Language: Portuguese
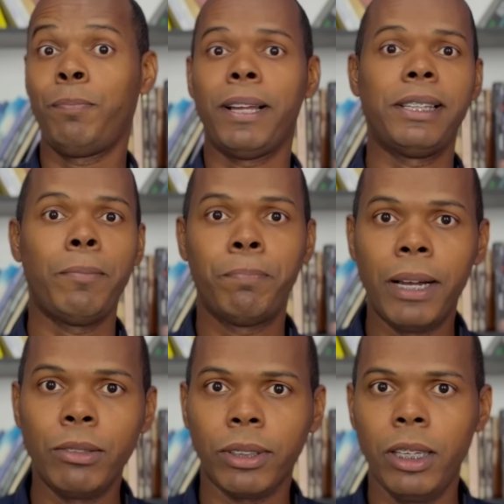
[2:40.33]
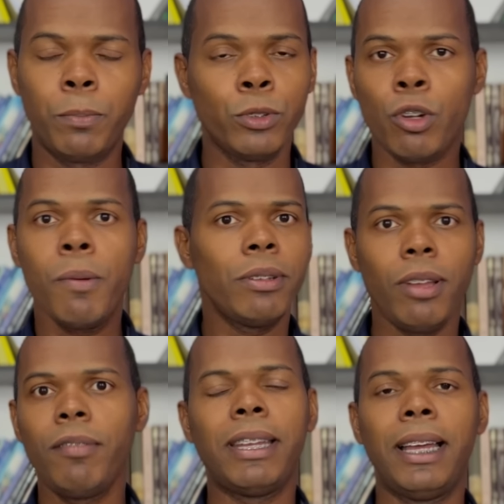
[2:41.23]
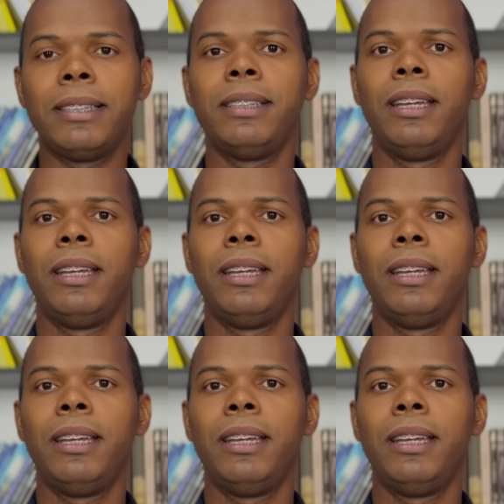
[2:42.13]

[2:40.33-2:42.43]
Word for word: passar pano aqui para o idioma, mas não é verdade.